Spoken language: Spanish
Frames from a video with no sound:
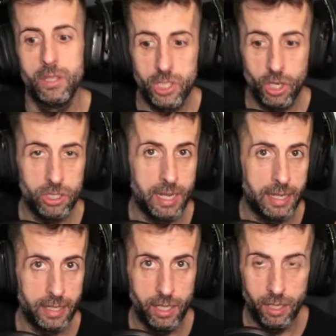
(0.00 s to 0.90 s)
chicos,
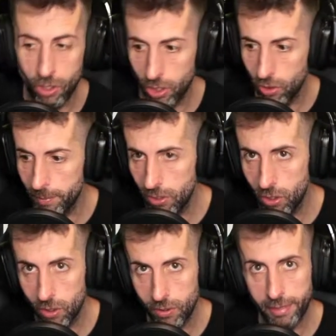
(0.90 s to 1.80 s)
aquí os
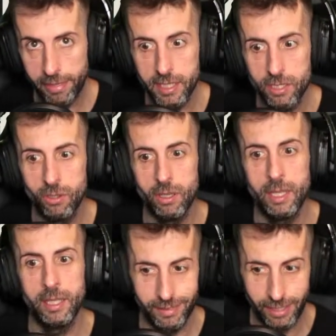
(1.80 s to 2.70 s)
recomiendo a un inciso
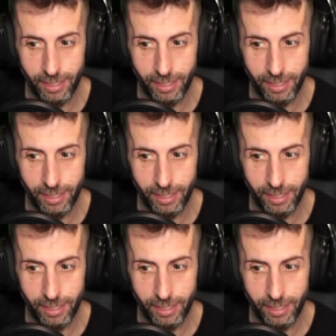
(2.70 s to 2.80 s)
eh,